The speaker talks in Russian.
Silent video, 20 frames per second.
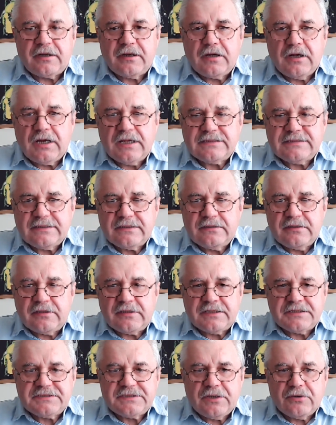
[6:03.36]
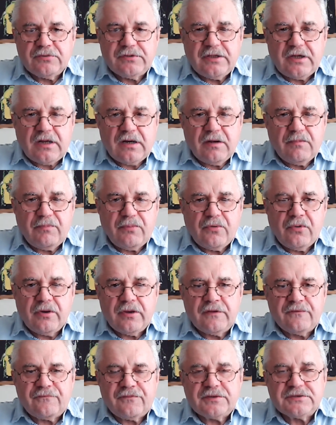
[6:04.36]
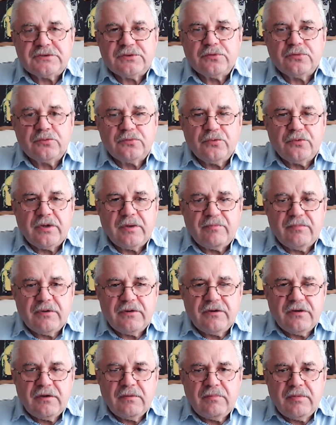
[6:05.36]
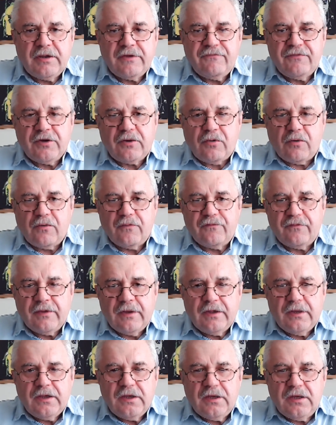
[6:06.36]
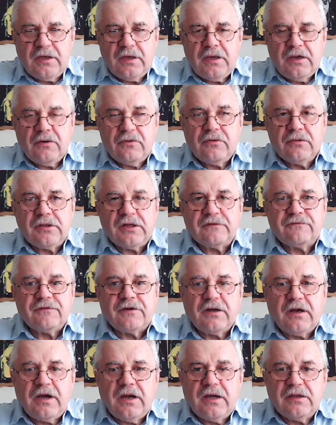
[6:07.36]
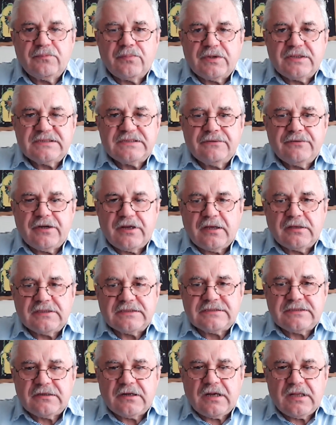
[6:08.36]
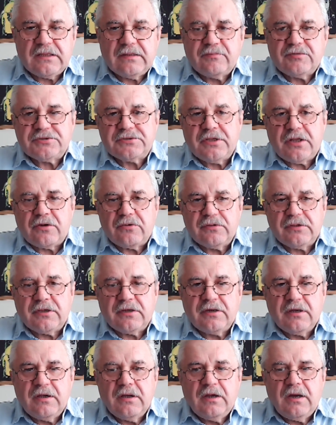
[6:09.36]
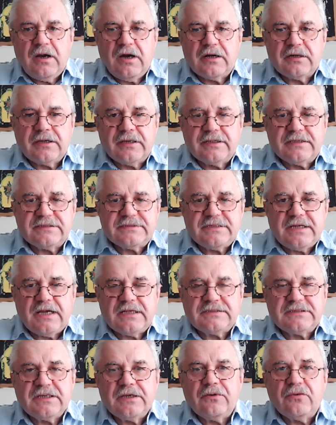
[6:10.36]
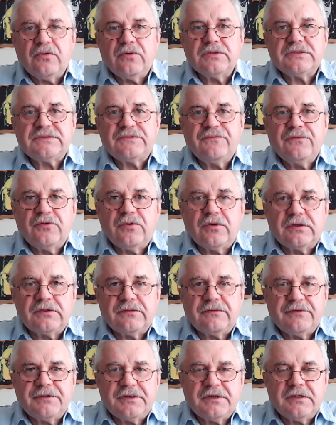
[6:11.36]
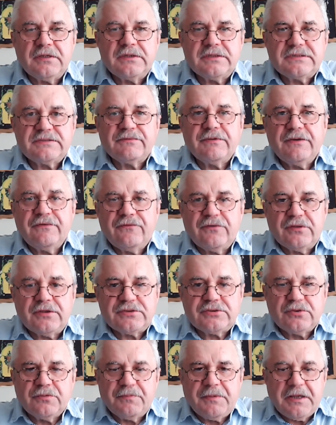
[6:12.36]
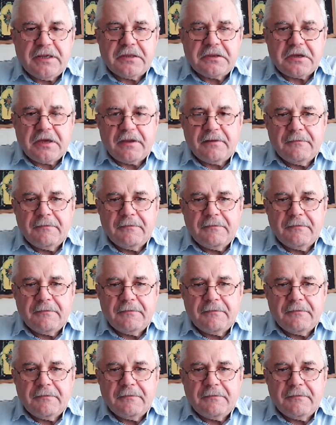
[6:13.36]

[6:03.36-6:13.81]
Газа, нанося удары по инфраструктуре боевиков. И он отвергает призывы ряда стран и международных организаций о свертывании своего наступления.